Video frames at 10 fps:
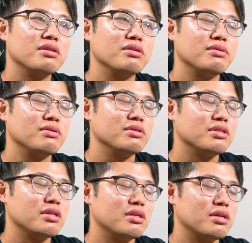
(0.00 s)
どう
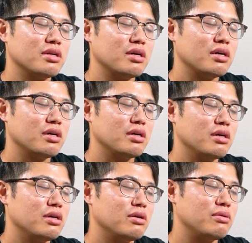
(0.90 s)
せな
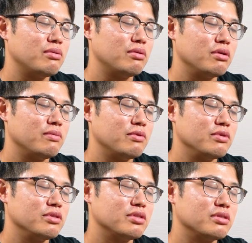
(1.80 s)
ら俺も
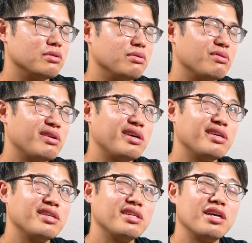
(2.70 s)
いっそどっか
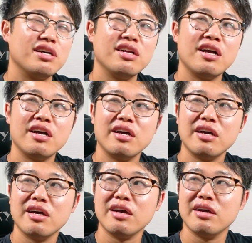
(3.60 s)
行きたい
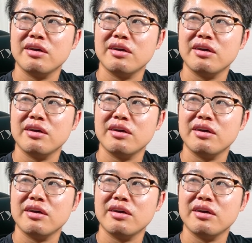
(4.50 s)
な。